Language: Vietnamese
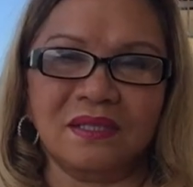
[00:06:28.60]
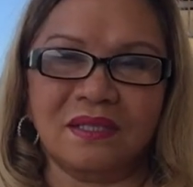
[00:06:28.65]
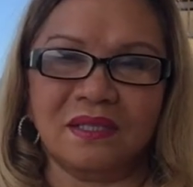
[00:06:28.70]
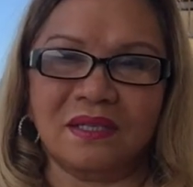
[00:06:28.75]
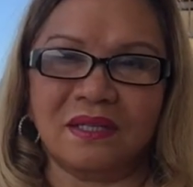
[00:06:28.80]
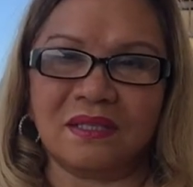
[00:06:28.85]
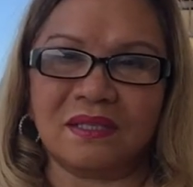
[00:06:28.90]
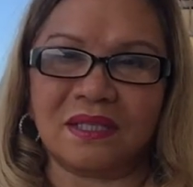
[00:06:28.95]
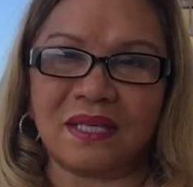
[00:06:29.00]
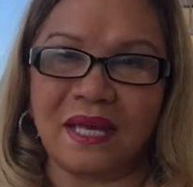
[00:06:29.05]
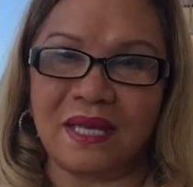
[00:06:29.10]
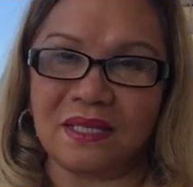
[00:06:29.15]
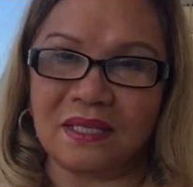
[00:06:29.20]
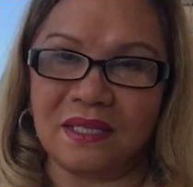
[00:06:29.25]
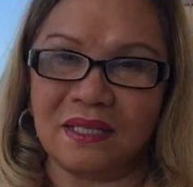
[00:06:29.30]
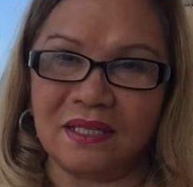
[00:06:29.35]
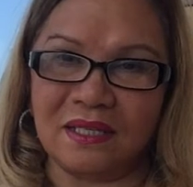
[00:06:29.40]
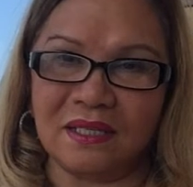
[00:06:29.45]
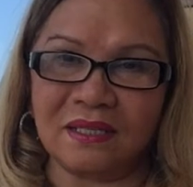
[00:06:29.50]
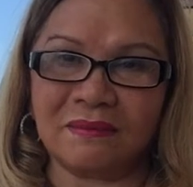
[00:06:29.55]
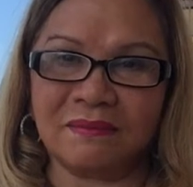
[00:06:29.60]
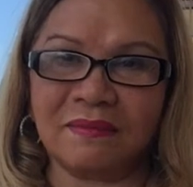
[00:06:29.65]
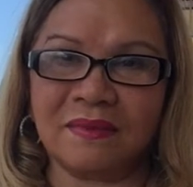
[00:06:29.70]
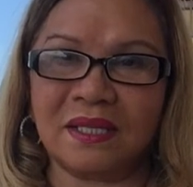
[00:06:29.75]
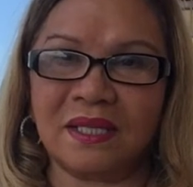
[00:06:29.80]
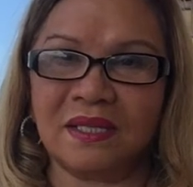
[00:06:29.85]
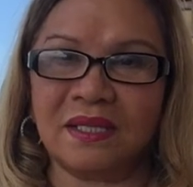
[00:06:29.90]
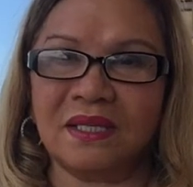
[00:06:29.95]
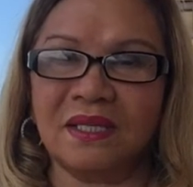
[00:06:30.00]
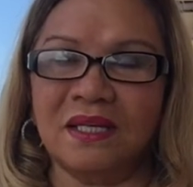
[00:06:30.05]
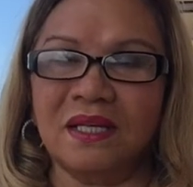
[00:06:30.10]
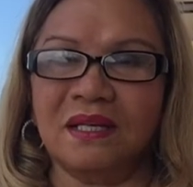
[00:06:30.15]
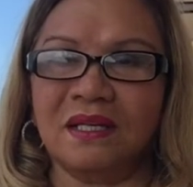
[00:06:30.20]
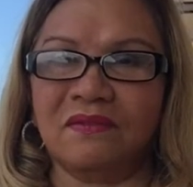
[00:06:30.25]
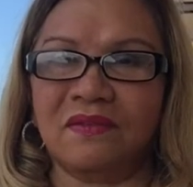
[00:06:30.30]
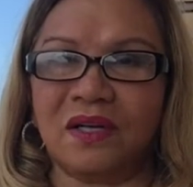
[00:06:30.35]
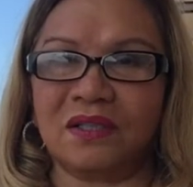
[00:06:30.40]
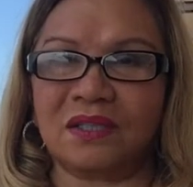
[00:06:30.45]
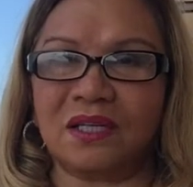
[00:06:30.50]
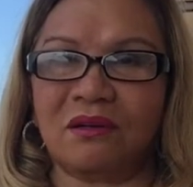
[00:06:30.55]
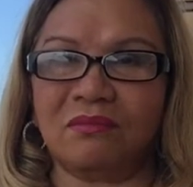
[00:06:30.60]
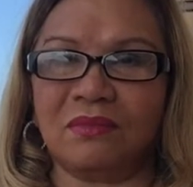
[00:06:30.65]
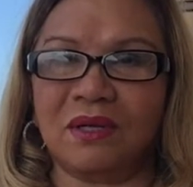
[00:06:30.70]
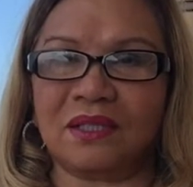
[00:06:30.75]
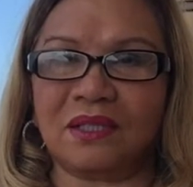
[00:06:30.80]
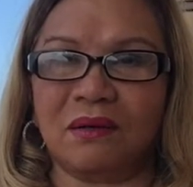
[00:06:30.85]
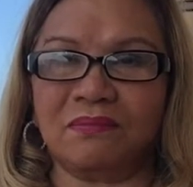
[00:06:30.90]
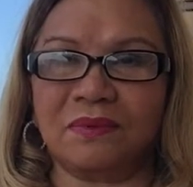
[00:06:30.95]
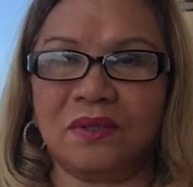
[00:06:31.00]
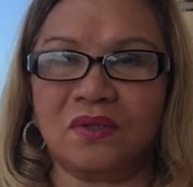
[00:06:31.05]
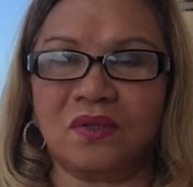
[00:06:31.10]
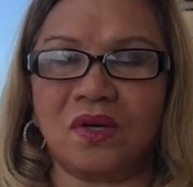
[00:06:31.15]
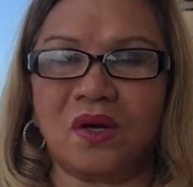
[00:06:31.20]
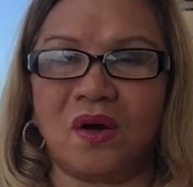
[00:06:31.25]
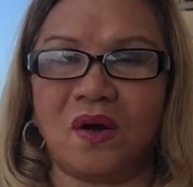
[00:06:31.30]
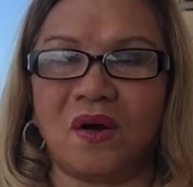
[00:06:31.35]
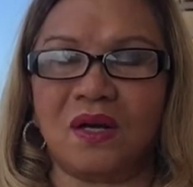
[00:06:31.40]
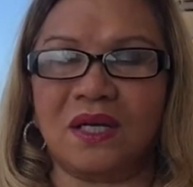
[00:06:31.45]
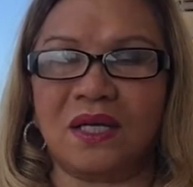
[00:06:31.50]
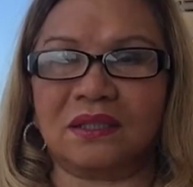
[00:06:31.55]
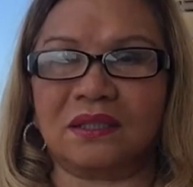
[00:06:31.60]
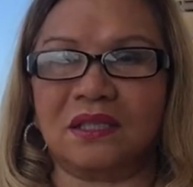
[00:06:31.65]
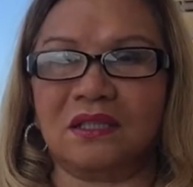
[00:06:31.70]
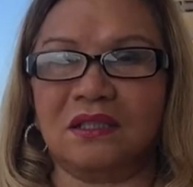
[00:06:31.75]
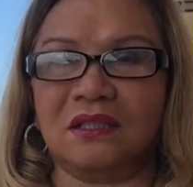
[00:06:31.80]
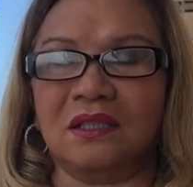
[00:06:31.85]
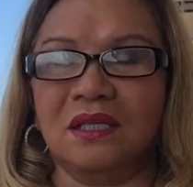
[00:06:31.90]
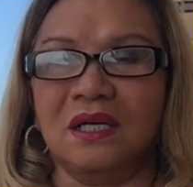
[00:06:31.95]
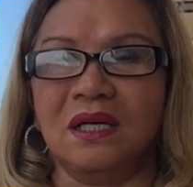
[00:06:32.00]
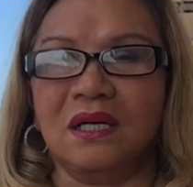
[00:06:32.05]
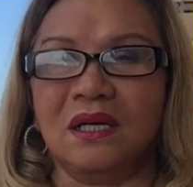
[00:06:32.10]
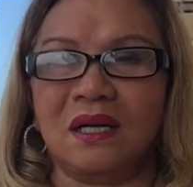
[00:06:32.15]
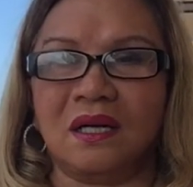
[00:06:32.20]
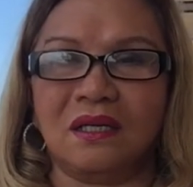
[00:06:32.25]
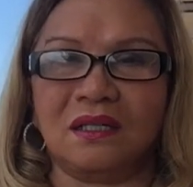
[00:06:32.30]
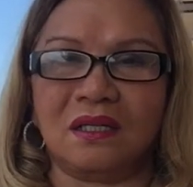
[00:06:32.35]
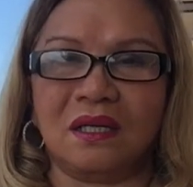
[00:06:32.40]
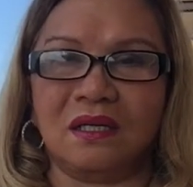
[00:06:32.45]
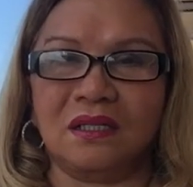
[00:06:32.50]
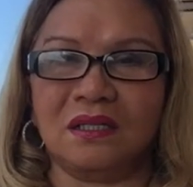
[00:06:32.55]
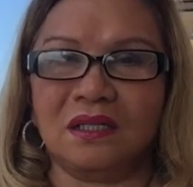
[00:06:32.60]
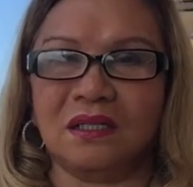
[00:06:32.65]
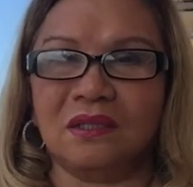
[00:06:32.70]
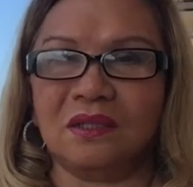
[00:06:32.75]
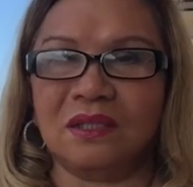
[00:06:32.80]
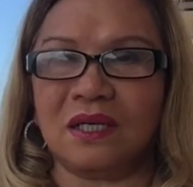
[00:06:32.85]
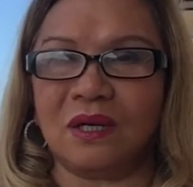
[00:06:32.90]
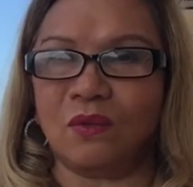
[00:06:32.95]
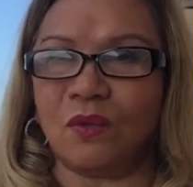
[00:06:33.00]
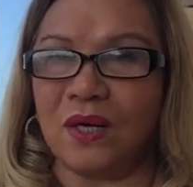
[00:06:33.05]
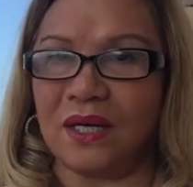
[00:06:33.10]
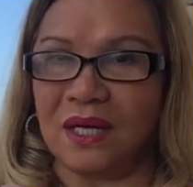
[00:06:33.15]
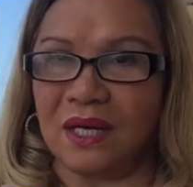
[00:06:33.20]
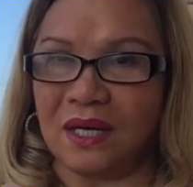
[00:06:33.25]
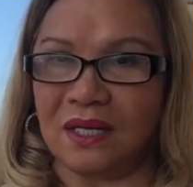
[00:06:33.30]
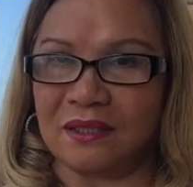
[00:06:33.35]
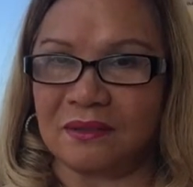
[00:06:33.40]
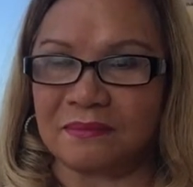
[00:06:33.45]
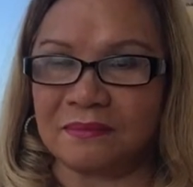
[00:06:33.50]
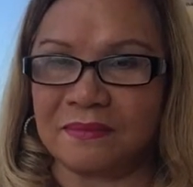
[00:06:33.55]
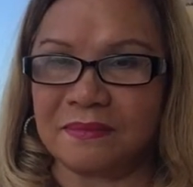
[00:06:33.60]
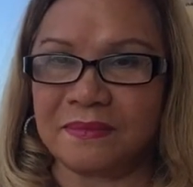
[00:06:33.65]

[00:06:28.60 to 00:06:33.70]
uh, chén dĩa thì phần đông là công nhân của họ là từ ở ở nhà quê lên